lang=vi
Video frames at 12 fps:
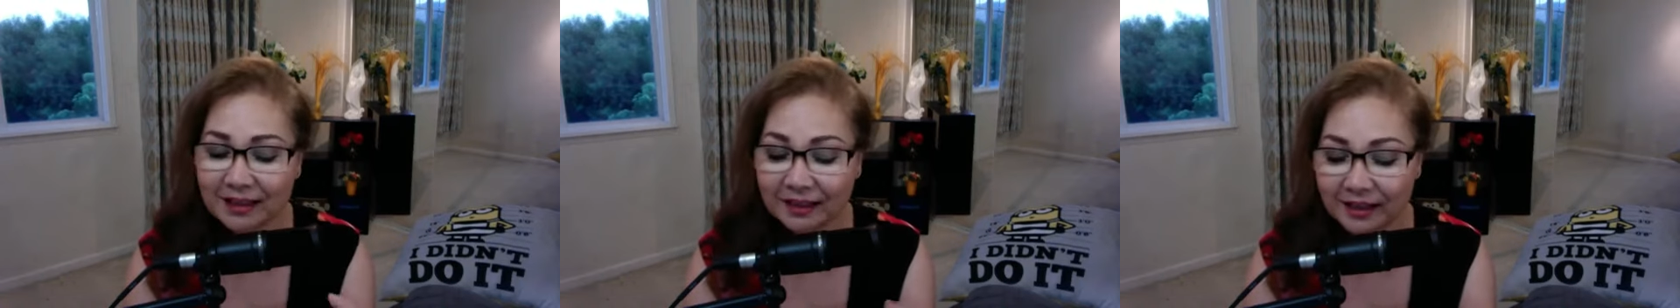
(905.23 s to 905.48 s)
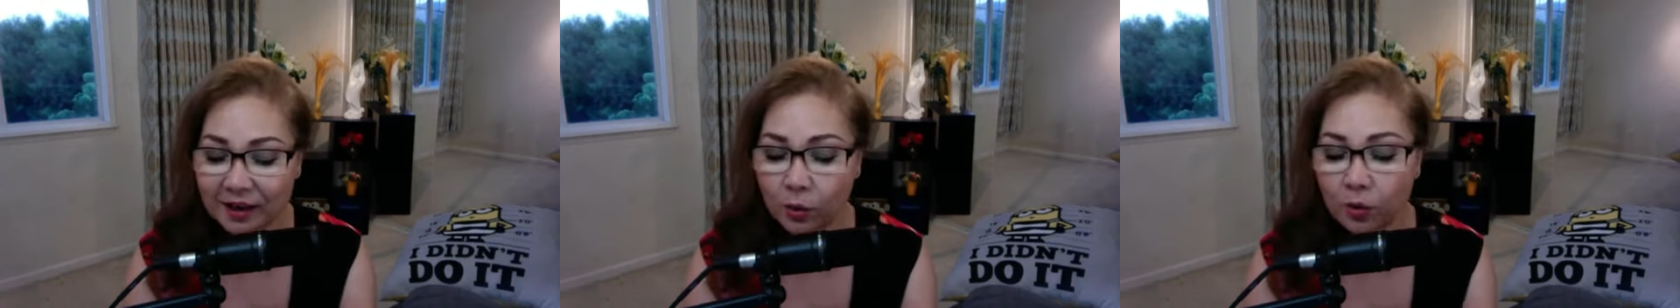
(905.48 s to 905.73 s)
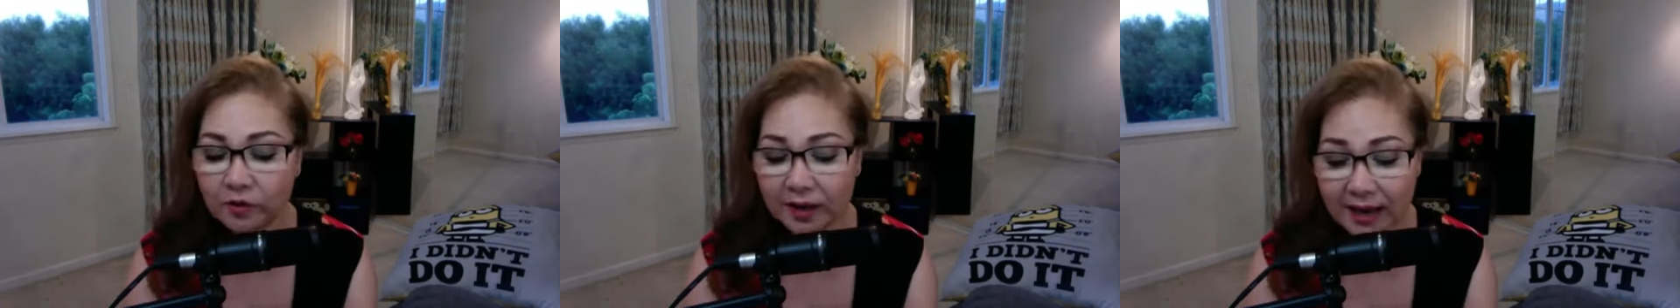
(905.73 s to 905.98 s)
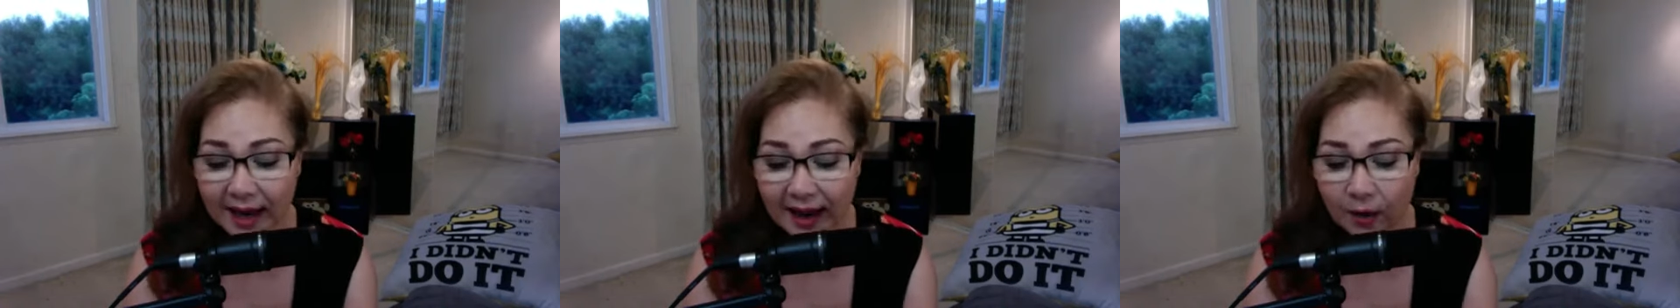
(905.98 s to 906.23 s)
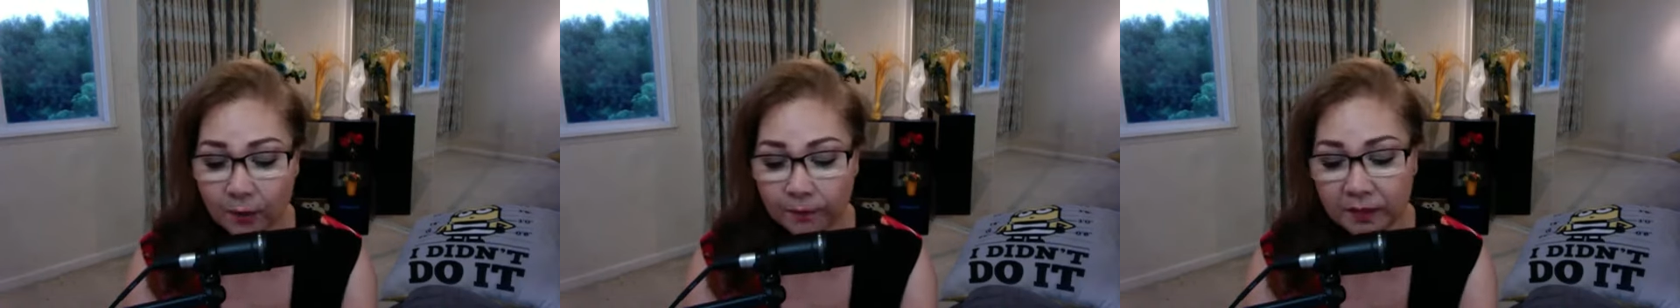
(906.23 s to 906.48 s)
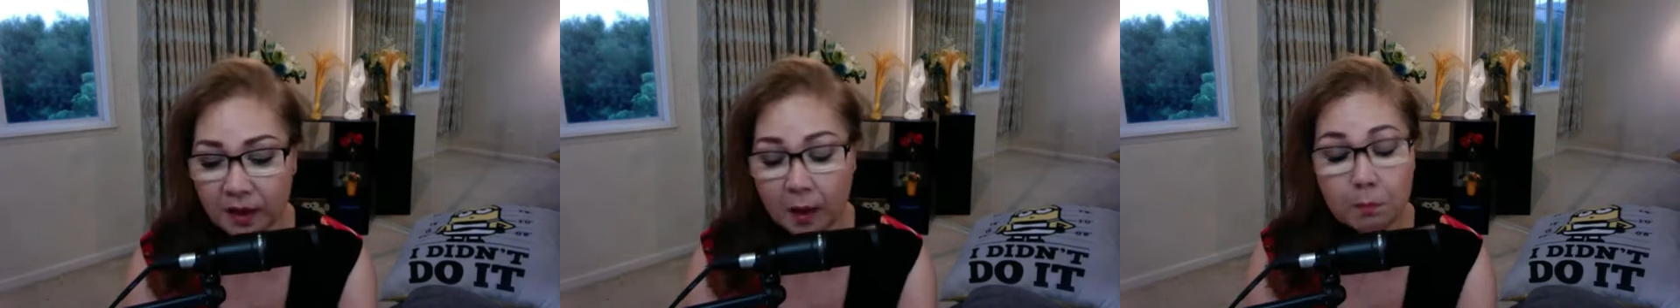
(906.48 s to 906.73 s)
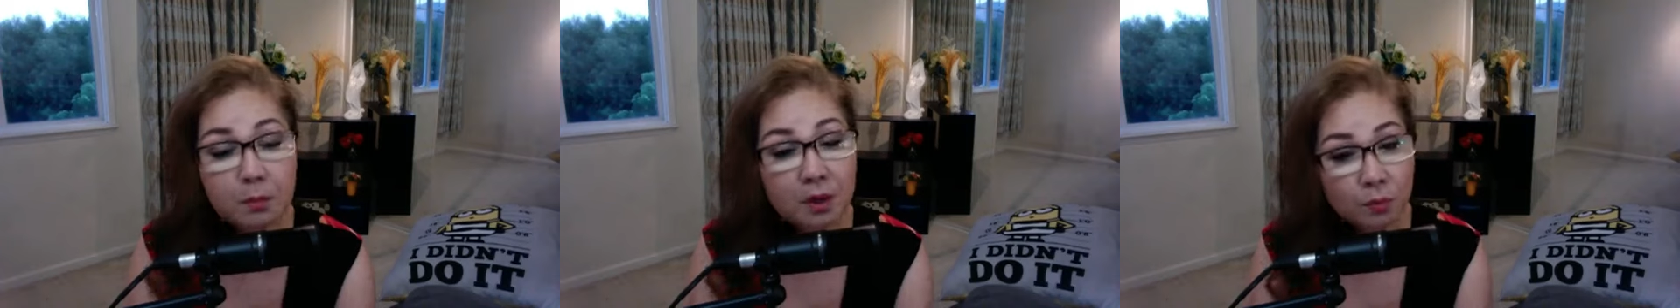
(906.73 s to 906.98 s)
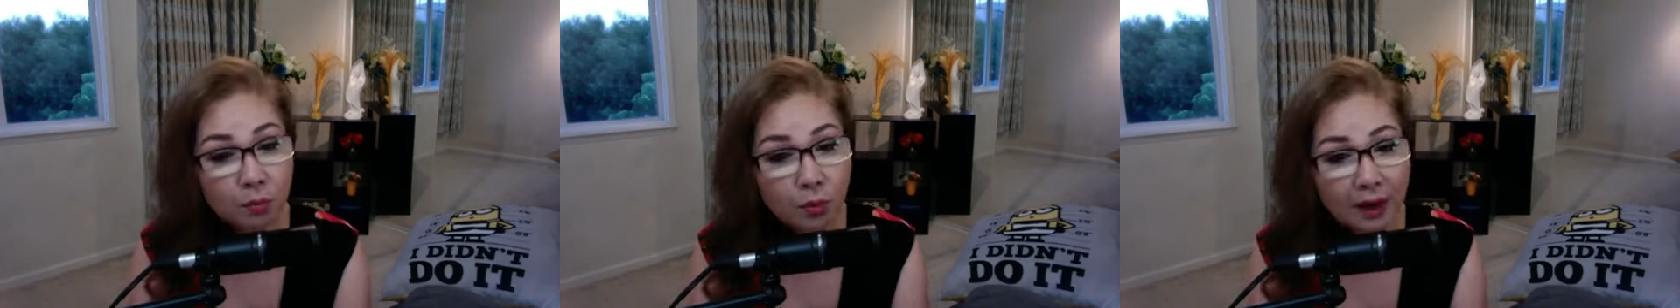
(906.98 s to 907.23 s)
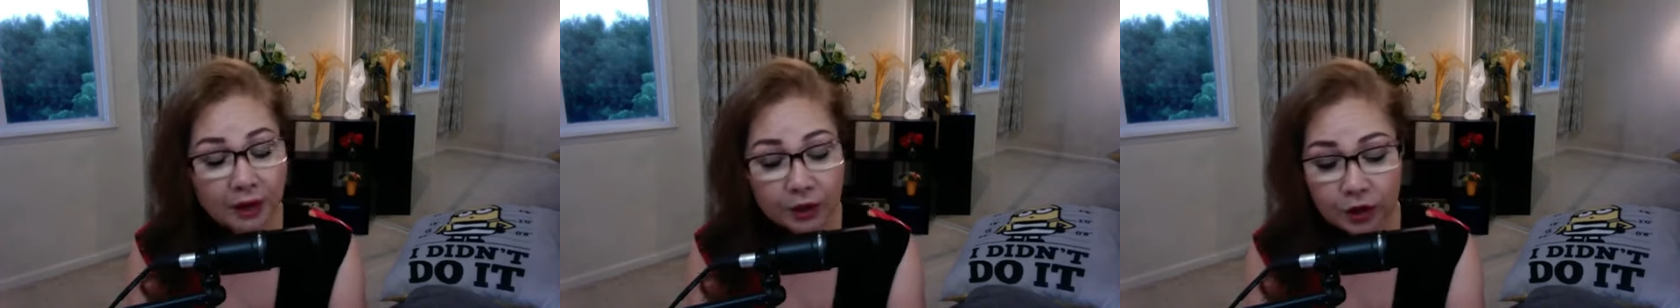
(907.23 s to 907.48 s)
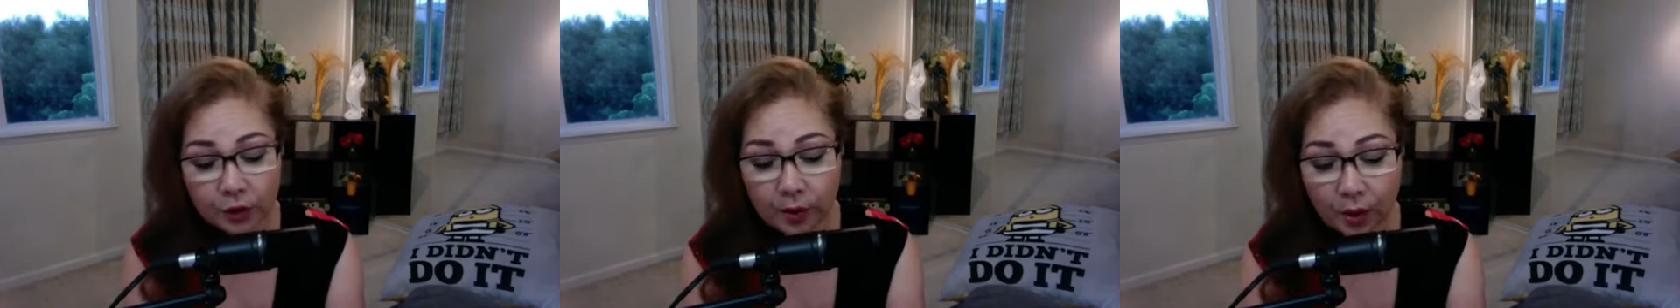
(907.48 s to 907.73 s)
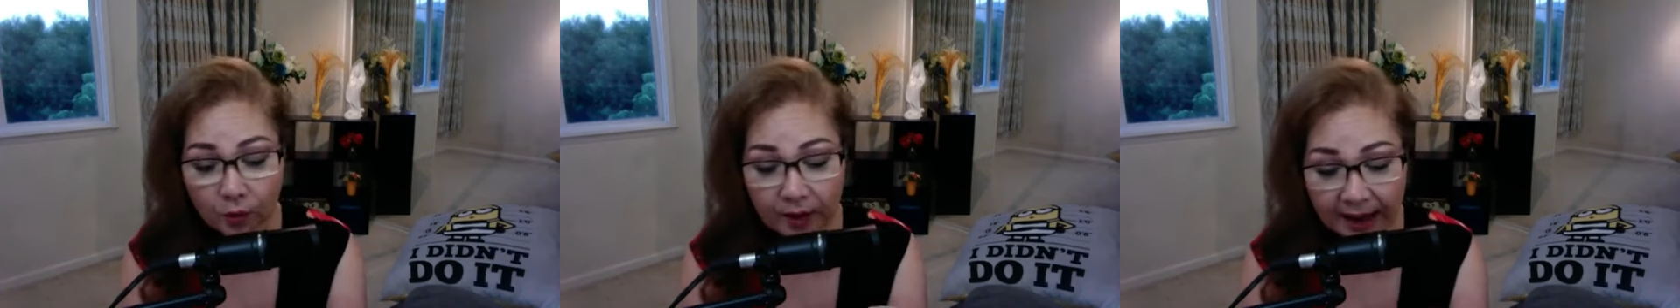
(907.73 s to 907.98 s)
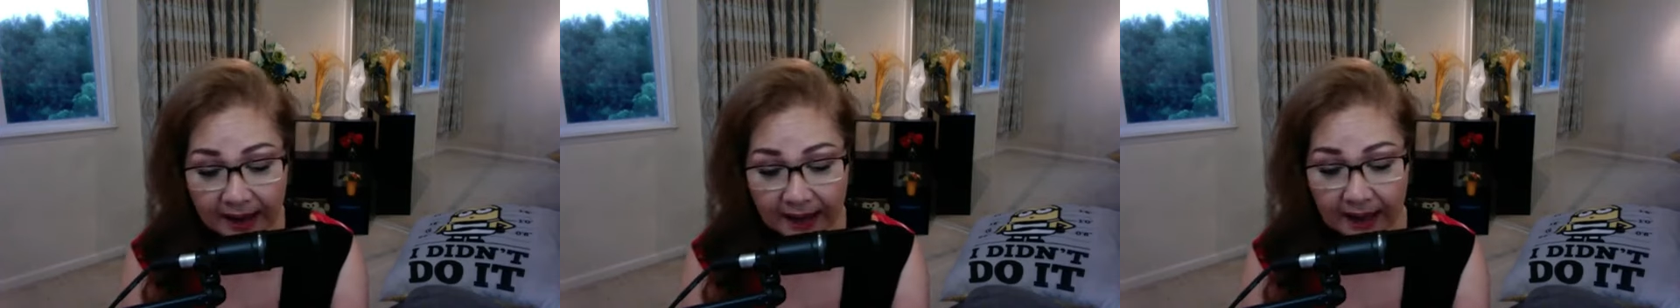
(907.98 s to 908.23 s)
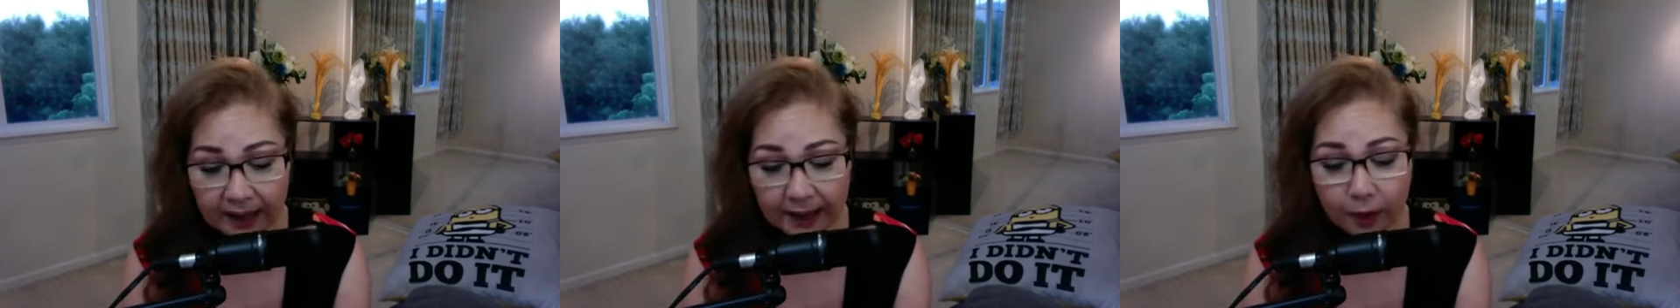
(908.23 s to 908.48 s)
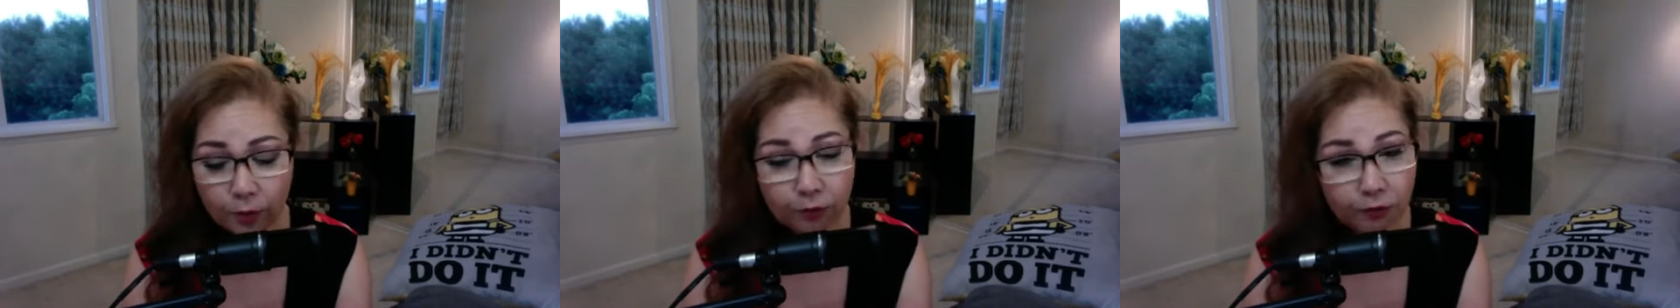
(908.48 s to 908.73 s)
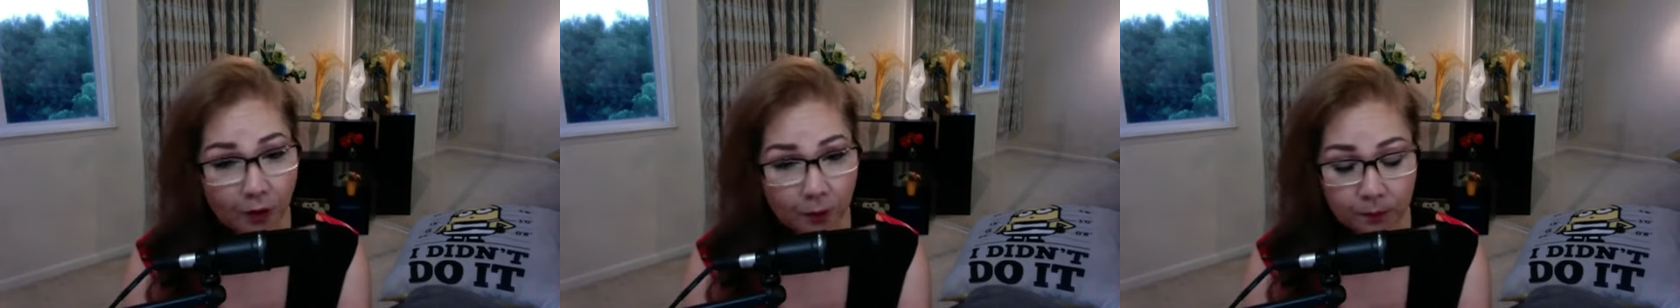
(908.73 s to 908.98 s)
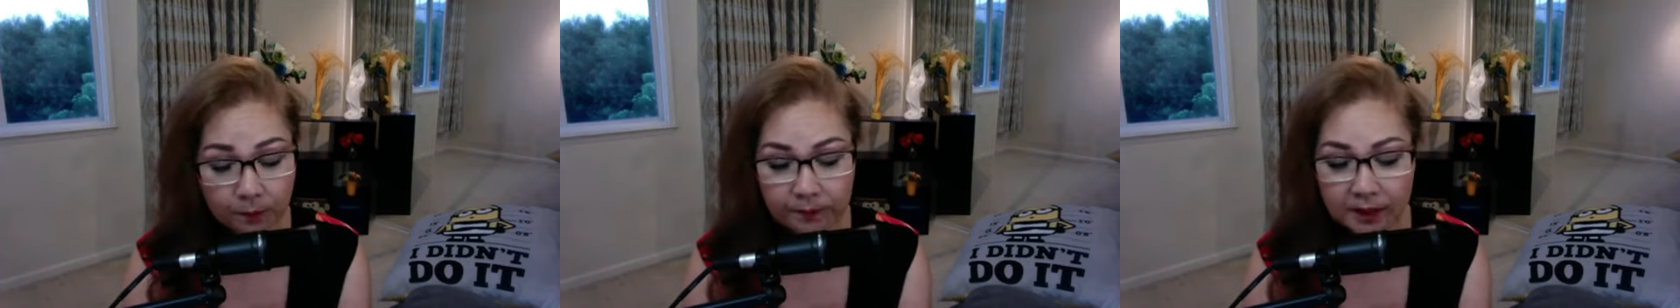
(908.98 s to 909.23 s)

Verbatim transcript: Thì nếu quý vị nào mình muốn ăn nhiều đậu nành, đậu phộng,